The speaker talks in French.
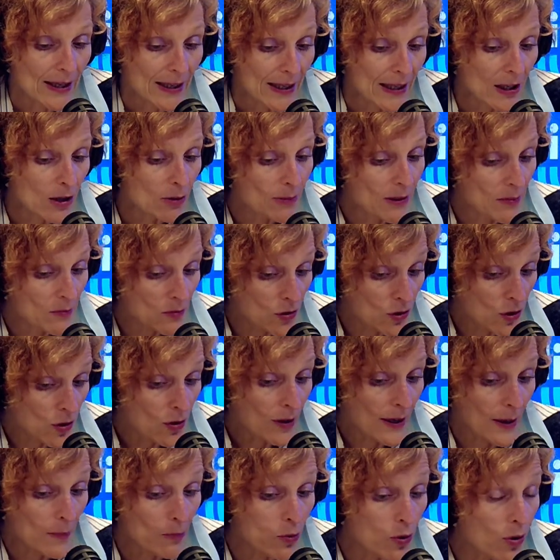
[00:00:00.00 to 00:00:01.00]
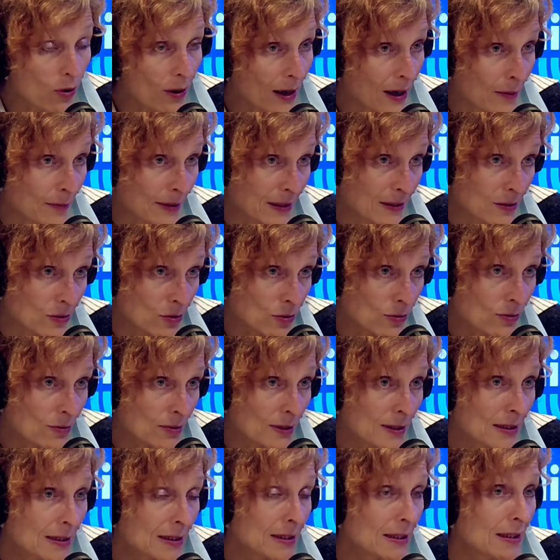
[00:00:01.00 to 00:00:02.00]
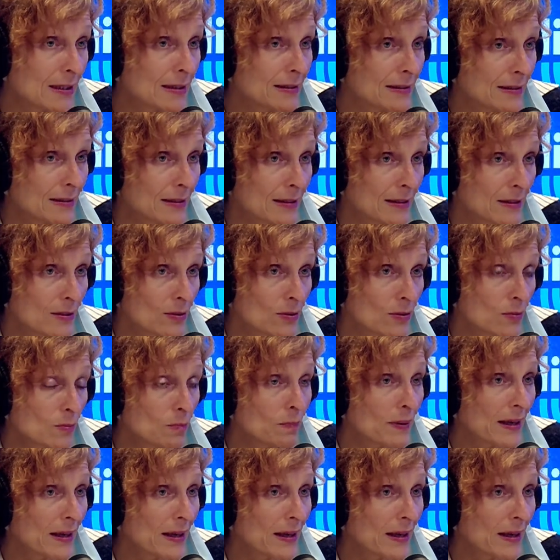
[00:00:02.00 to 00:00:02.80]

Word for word: et en même temps la programmation qui était euh,